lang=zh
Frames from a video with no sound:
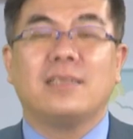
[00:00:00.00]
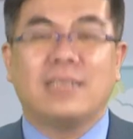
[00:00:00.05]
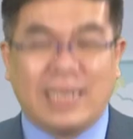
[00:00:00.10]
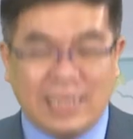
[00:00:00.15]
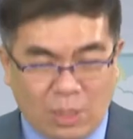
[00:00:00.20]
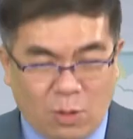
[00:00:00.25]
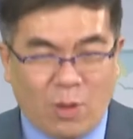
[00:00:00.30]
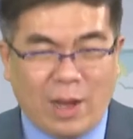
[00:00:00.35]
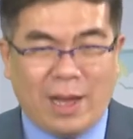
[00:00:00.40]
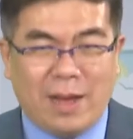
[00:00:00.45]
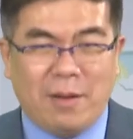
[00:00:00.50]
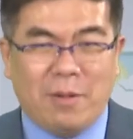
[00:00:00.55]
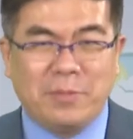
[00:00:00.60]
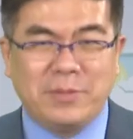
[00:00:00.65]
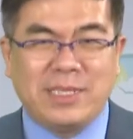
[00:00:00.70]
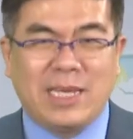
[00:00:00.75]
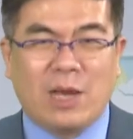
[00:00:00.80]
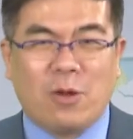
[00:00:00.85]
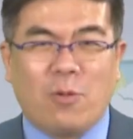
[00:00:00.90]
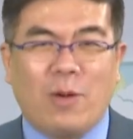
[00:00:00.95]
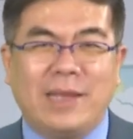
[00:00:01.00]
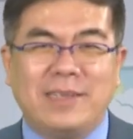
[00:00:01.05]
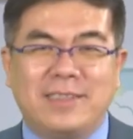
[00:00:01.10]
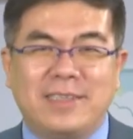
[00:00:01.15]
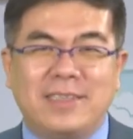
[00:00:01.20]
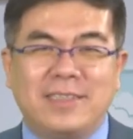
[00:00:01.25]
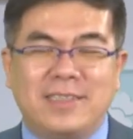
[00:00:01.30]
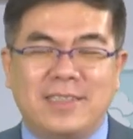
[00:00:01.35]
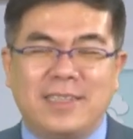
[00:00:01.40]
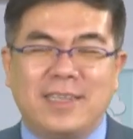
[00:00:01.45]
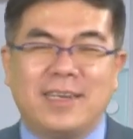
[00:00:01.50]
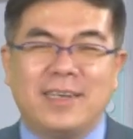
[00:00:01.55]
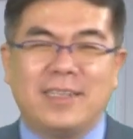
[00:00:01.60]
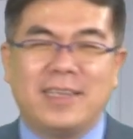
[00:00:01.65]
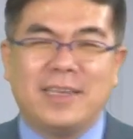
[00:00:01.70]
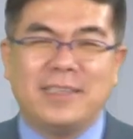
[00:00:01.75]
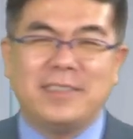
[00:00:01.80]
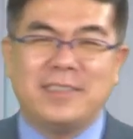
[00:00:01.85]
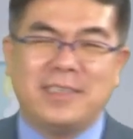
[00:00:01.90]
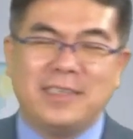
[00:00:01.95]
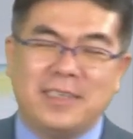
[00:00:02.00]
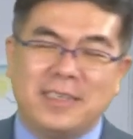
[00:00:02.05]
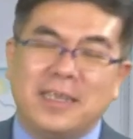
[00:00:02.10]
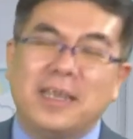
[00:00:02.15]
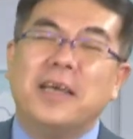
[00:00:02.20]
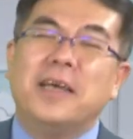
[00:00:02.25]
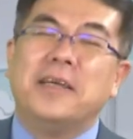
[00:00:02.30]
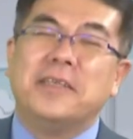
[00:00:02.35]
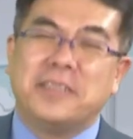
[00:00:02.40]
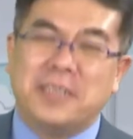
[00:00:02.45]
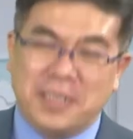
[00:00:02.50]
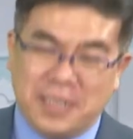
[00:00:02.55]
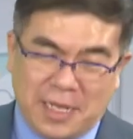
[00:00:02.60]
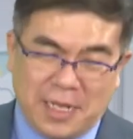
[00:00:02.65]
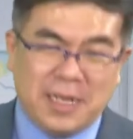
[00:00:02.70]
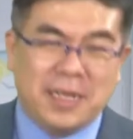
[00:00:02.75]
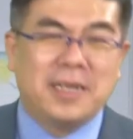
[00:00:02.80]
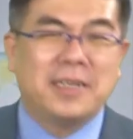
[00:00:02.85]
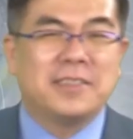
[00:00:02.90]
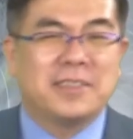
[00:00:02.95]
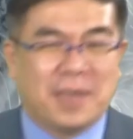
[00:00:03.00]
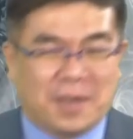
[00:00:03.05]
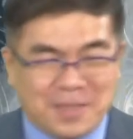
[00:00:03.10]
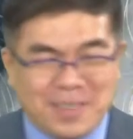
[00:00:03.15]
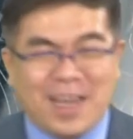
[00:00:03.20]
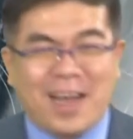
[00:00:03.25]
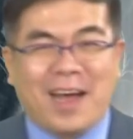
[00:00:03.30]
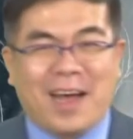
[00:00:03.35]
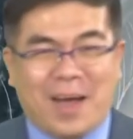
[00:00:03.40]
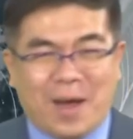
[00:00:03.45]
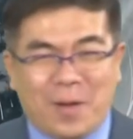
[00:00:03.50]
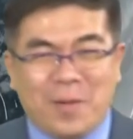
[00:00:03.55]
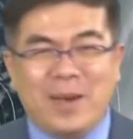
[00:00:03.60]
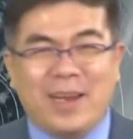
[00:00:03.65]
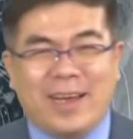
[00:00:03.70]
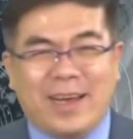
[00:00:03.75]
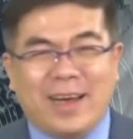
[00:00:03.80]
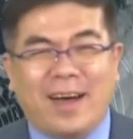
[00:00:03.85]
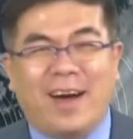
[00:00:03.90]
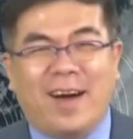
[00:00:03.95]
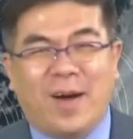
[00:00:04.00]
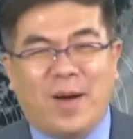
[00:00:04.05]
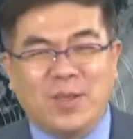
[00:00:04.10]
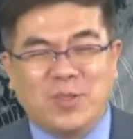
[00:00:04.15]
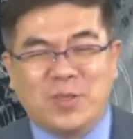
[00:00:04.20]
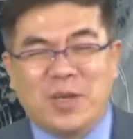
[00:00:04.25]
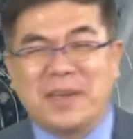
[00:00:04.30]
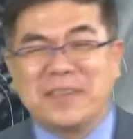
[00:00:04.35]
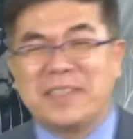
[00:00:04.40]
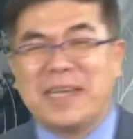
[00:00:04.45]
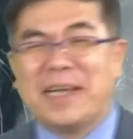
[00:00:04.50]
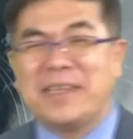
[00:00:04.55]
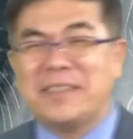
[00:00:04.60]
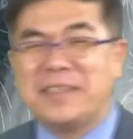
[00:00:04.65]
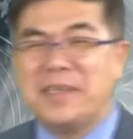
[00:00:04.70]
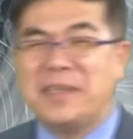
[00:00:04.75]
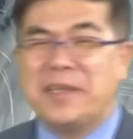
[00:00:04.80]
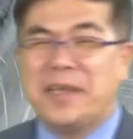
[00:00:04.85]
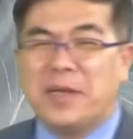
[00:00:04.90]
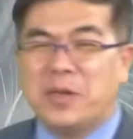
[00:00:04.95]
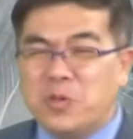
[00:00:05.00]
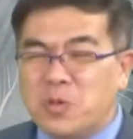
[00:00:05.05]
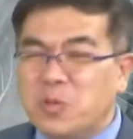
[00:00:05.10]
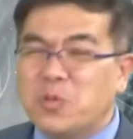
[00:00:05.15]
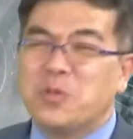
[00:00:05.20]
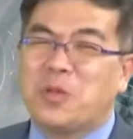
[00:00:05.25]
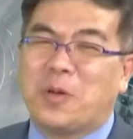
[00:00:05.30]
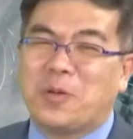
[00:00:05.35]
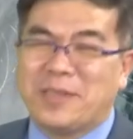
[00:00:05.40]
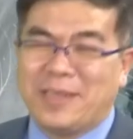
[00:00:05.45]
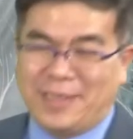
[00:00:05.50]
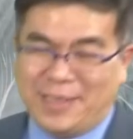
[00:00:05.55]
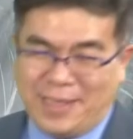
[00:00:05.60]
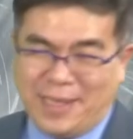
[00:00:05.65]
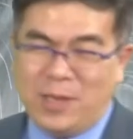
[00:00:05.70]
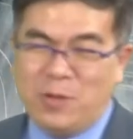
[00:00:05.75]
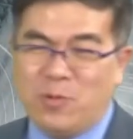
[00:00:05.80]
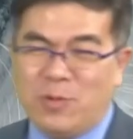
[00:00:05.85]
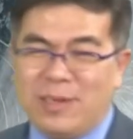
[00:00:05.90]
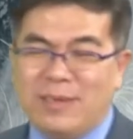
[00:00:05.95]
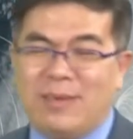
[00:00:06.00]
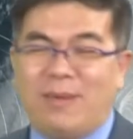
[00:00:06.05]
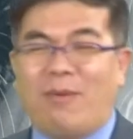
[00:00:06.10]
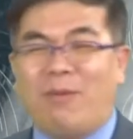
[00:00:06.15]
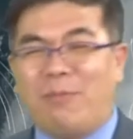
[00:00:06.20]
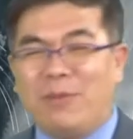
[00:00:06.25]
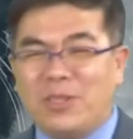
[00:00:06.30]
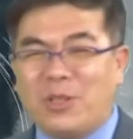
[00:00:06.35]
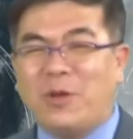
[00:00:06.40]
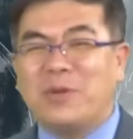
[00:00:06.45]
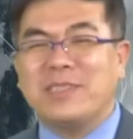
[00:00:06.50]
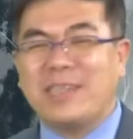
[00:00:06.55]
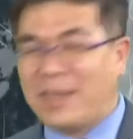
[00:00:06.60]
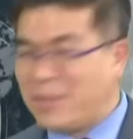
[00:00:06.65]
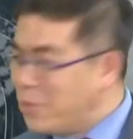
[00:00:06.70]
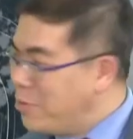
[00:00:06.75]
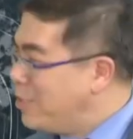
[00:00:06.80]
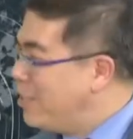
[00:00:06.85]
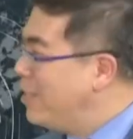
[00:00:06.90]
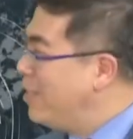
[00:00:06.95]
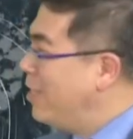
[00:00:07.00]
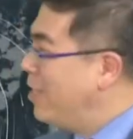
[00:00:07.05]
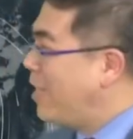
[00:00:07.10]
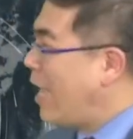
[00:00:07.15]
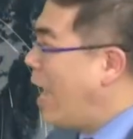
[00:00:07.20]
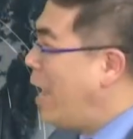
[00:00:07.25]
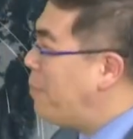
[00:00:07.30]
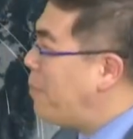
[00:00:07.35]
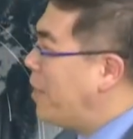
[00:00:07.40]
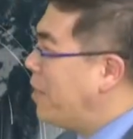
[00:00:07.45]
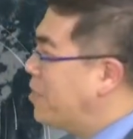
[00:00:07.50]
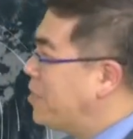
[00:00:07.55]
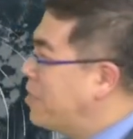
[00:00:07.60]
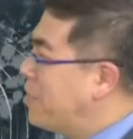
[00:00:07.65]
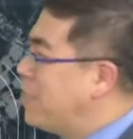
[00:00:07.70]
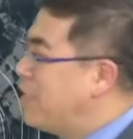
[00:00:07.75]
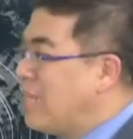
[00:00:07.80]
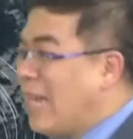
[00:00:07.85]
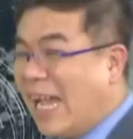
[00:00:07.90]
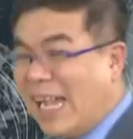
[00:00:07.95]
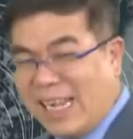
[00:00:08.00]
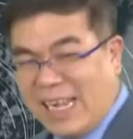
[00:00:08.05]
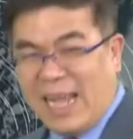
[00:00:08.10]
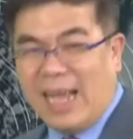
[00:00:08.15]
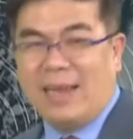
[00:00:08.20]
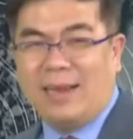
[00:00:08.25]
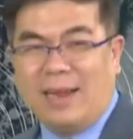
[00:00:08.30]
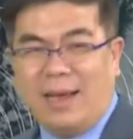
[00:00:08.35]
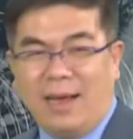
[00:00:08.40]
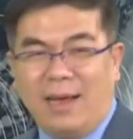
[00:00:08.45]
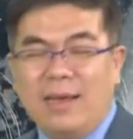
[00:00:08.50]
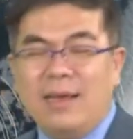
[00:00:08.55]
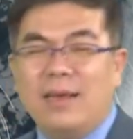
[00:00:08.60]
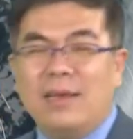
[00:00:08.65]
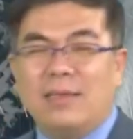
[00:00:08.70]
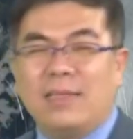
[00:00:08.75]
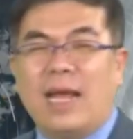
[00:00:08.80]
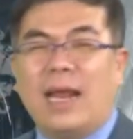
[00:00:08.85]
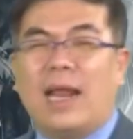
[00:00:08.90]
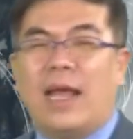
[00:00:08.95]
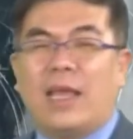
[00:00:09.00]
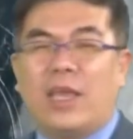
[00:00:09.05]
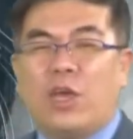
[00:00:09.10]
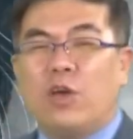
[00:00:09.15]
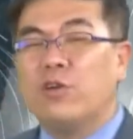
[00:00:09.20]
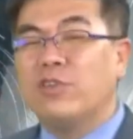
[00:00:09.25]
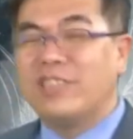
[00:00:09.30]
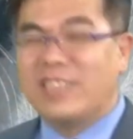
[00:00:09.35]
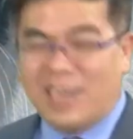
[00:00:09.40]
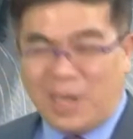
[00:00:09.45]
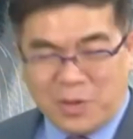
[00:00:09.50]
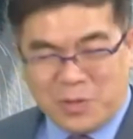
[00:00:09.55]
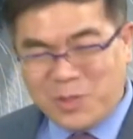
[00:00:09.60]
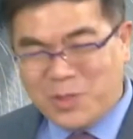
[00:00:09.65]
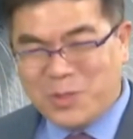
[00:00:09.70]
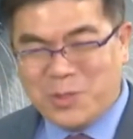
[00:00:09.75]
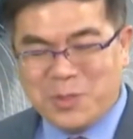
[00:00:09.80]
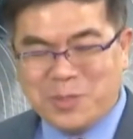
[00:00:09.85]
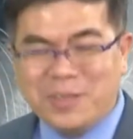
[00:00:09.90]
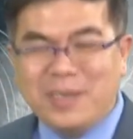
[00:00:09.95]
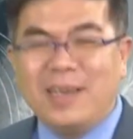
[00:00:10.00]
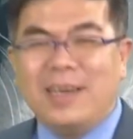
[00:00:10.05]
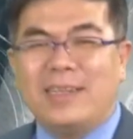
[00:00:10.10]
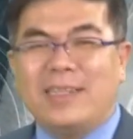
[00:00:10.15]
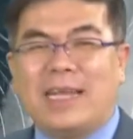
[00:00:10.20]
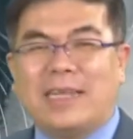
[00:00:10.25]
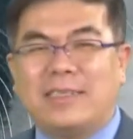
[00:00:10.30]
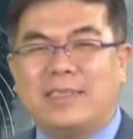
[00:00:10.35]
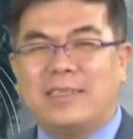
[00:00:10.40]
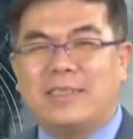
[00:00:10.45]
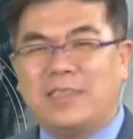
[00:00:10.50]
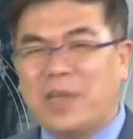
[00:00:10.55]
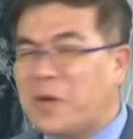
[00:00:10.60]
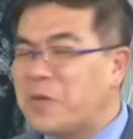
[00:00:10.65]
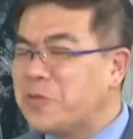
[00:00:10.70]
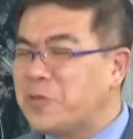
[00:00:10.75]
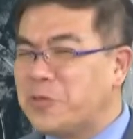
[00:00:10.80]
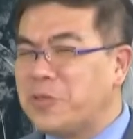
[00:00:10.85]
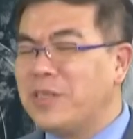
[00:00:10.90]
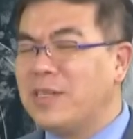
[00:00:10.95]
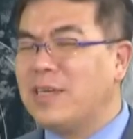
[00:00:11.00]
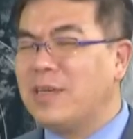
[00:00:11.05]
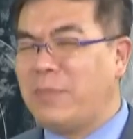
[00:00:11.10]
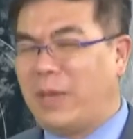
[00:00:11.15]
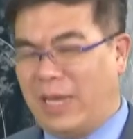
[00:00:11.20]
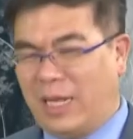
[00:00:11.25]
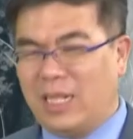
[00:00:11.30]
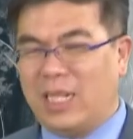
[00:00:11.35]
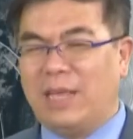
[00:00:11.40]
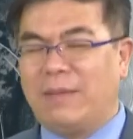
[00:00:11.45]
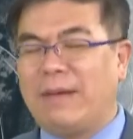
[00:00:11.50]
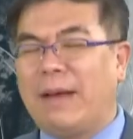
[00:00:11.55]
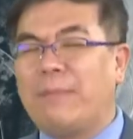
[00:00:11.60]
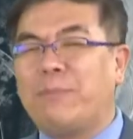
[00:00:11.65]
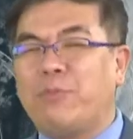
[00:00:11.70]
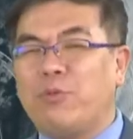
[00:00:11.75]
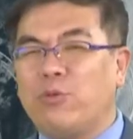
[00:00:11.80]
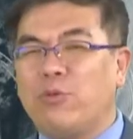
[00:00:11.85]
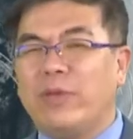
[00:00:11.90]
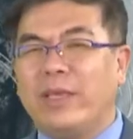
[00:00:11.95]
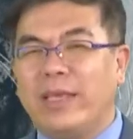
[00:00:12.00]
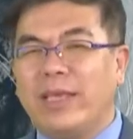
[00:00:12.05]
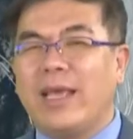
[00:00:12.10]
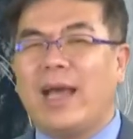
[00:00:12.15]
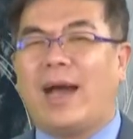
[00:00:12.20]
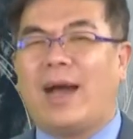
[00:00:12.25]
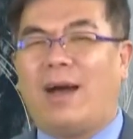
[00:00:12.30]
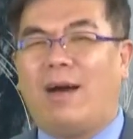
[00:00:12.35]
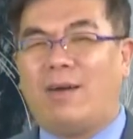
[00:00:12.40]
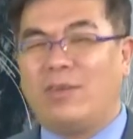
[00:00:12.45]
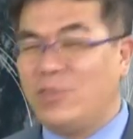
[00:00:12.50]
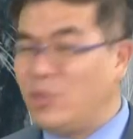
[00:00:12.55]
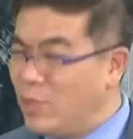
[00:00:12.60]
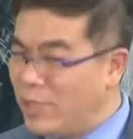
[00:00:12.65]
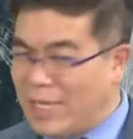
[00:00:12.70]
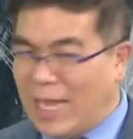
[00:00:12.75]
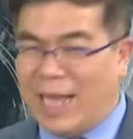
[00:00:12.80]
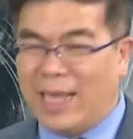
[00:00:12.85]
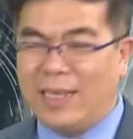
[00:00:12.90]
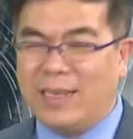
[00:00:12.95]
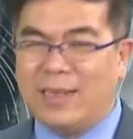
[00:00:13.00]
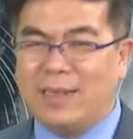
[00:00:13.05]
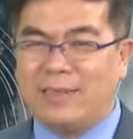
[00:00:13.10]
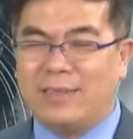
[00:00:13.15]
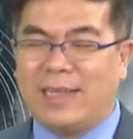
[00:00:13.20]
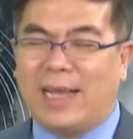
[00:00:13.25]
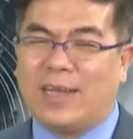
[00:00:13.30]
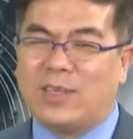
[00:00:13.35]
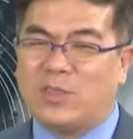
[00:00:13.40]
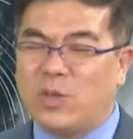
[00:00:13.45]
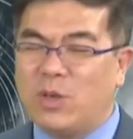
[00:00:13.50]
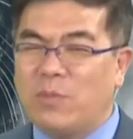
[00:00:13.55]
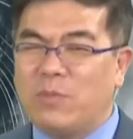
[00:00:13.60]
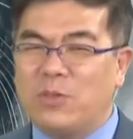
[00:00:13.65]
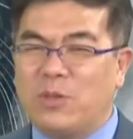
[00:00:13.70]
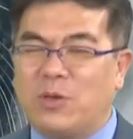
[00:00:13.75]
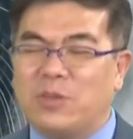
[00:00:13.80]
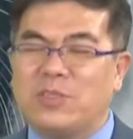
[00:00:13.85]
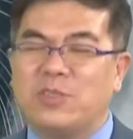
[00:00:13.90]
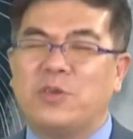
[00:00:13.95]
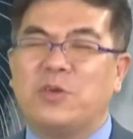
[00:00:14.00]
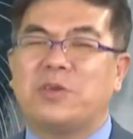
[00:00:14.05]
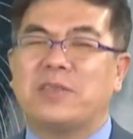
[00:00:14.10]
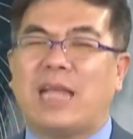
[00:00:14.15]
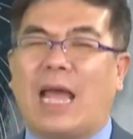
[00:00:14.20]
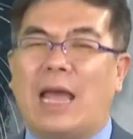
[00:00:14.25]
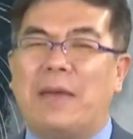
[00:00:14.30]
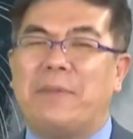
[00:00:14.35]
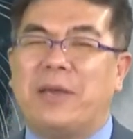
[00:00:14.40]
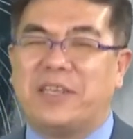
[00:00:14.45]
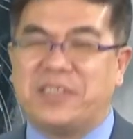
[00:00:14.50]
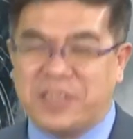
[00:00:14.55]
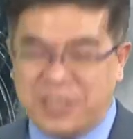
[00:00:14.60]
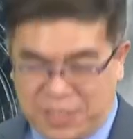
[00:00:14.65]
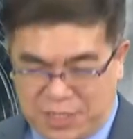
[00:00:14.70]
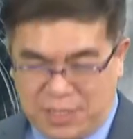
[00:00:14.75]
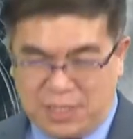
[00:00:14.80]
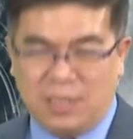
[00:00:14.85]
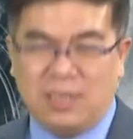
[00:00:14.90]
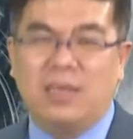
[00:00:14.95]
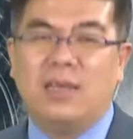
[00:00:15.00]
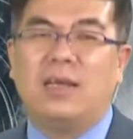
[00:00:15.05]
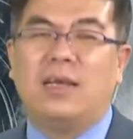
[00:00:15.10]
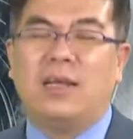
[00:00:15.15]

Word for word: 大家晚安，我们一起来关心今天的天气。今天呢，早上好冷哈，创下今年入冬的低温。我们通常都是以台北市来看呐，当然也有郊区，但是郊区呢，每个地方不一样哦，就差异很大，所以我们都是用台北市。